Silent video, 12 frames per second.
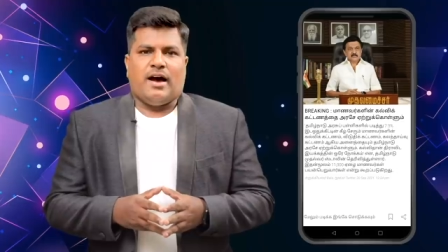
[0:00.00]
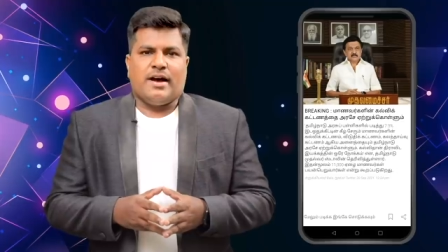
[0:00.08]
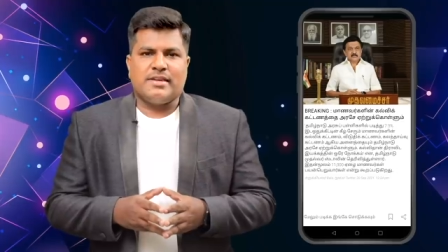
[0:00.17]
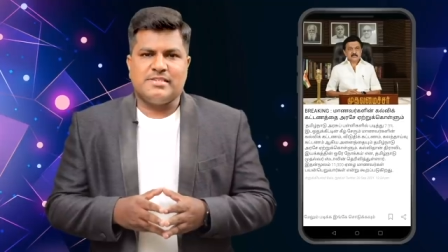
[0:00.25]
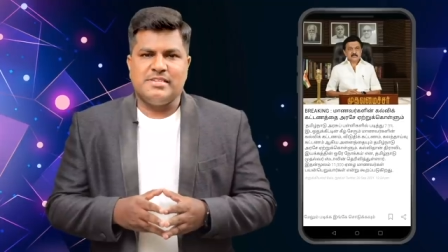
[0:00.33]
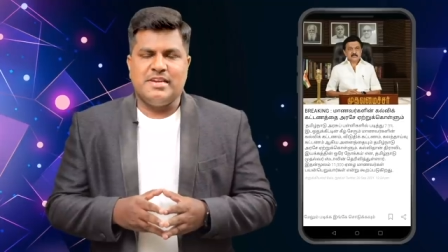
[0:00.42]

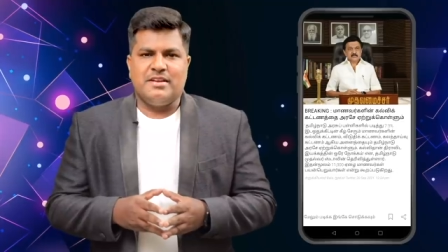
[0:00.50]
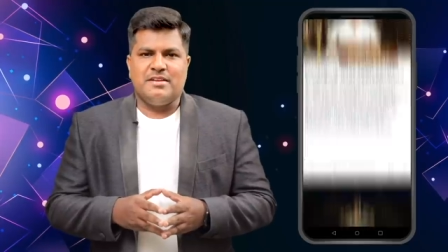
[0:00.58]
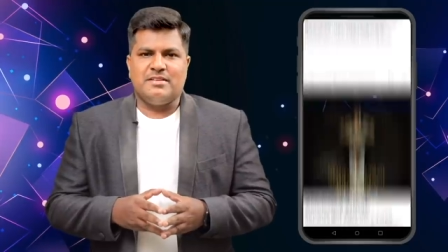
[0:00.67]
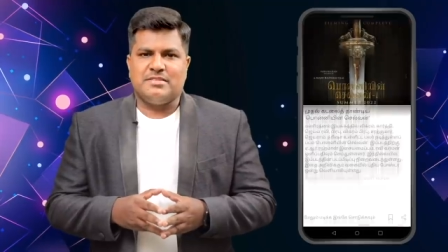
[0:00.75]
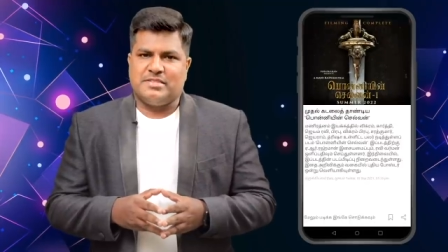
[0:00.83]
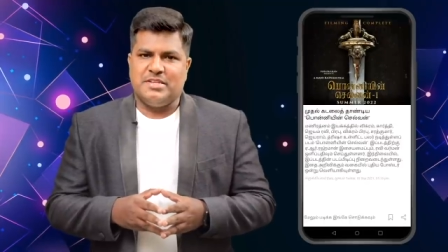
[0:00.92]
அரசியல்
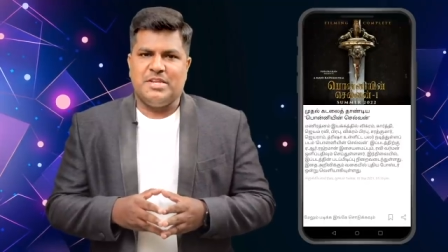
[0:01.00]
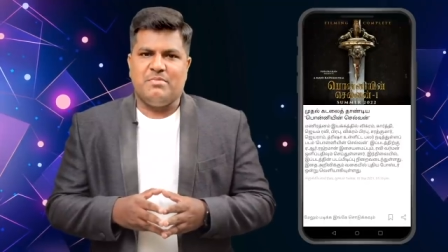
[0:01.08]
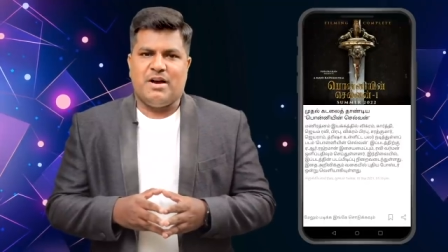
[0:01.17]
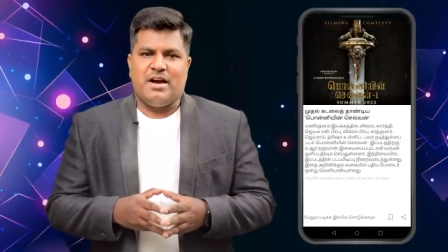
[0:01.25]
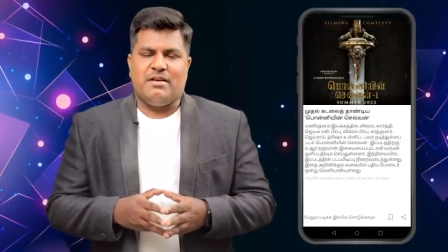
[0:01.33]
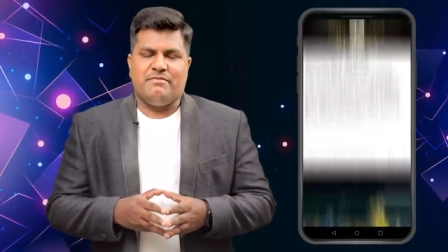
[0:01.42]

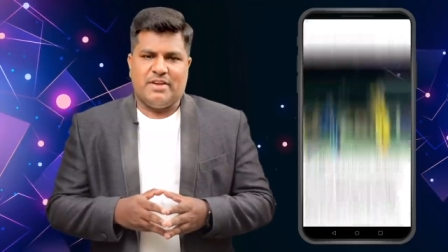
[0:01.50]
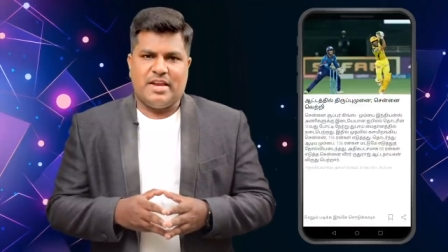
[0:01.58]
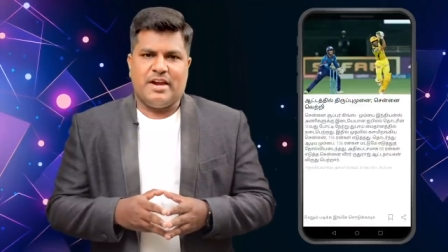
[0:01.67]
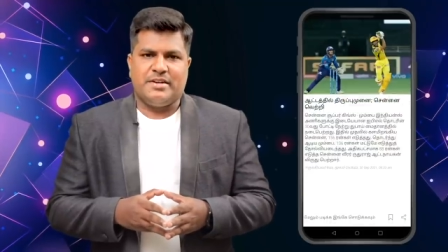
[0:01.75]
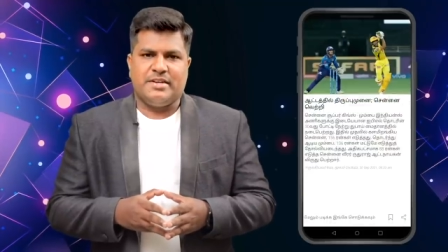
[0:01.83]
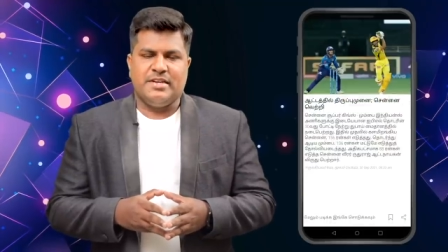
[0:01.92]
சினிமா
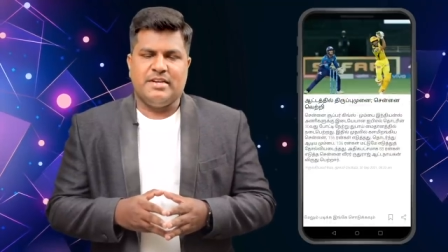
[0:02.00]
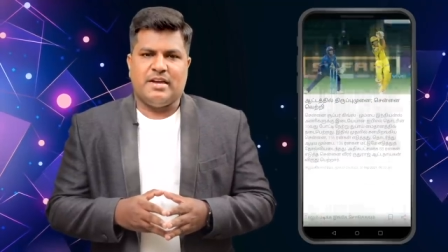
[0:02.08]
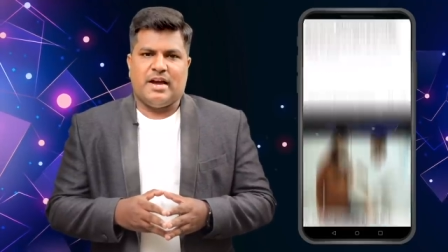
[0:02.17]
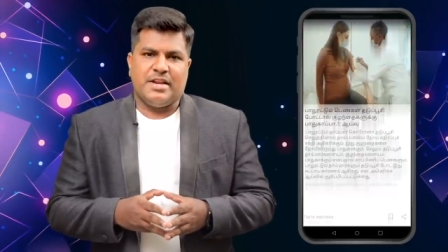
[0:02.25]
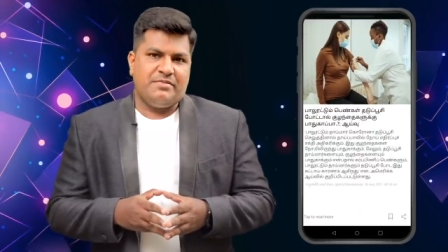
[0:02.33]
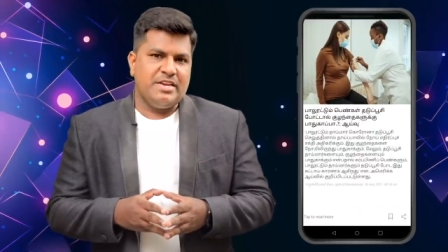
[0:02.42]
விளையாட்டு
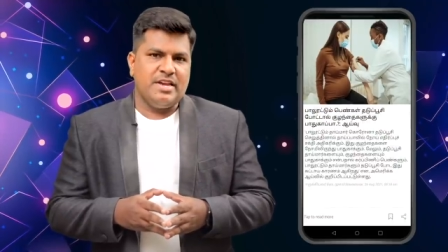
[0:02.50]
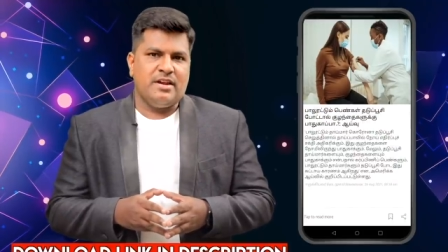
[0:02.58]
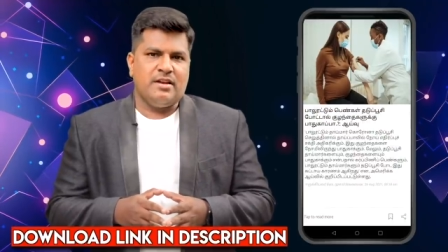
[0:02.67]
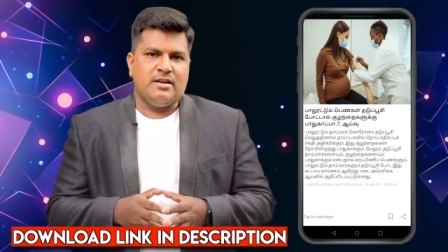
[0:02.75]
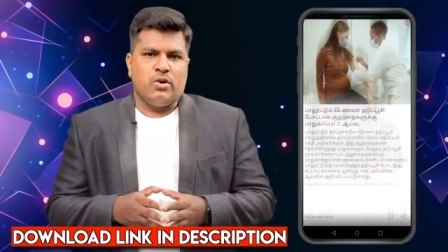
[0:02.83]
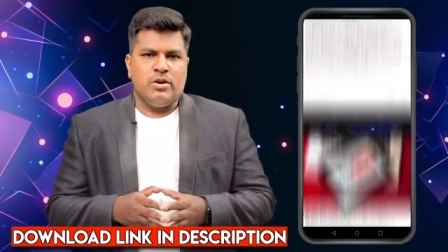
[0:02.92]
அறிவியல்
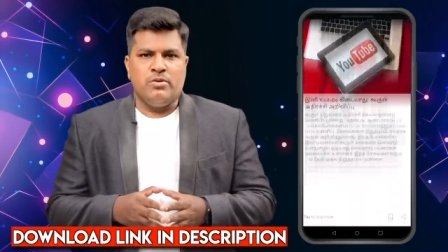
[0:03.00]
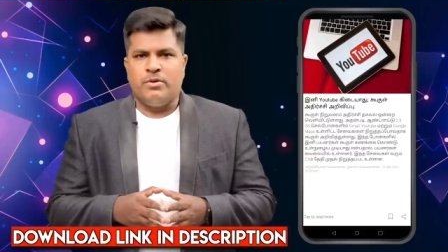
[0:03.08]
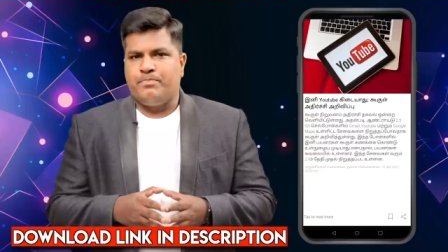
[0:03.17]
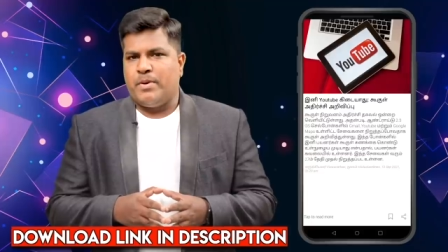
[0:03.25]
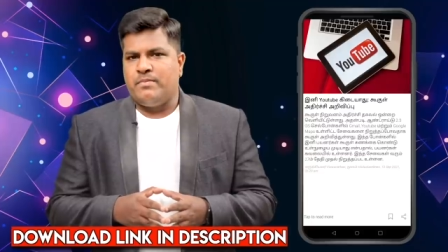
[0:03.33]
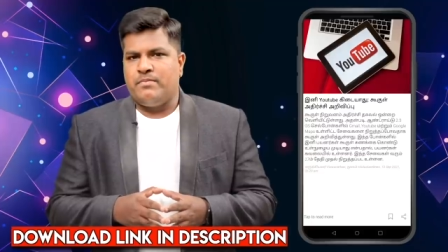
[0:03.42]

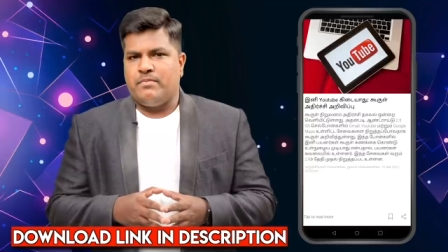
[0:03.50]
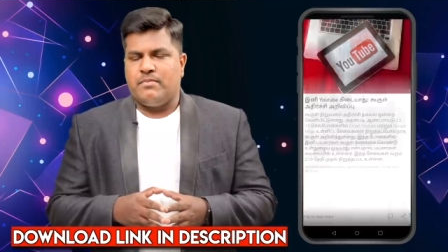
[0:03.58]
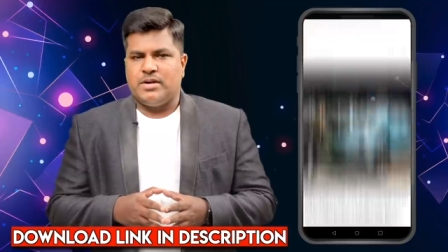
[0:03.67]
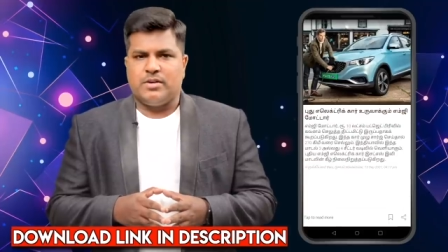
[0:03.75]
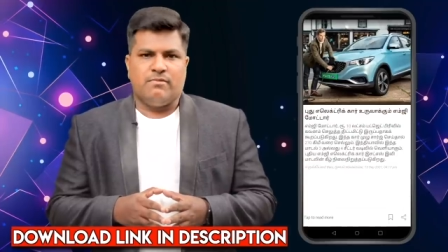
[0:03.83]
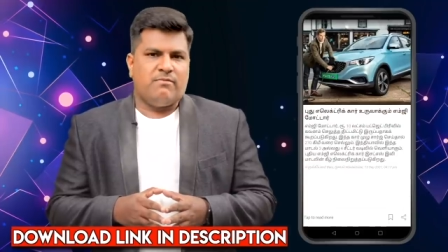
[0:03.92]
தொழில்நுட்பம்
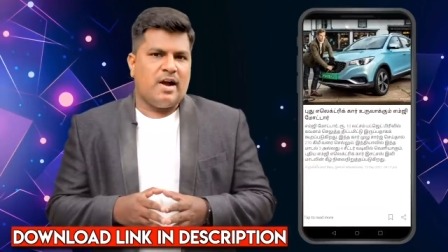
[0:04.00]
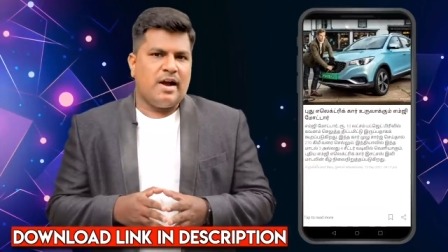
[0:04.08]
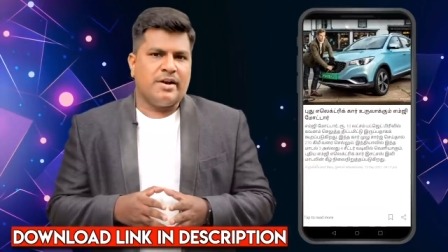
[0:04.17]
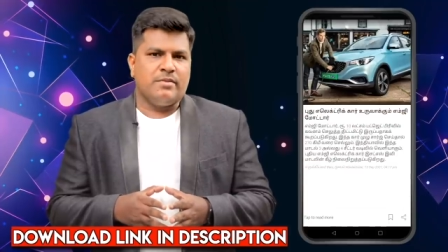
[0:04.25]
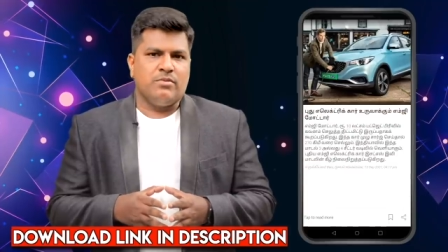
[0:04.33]
மற்றும் வாகனம்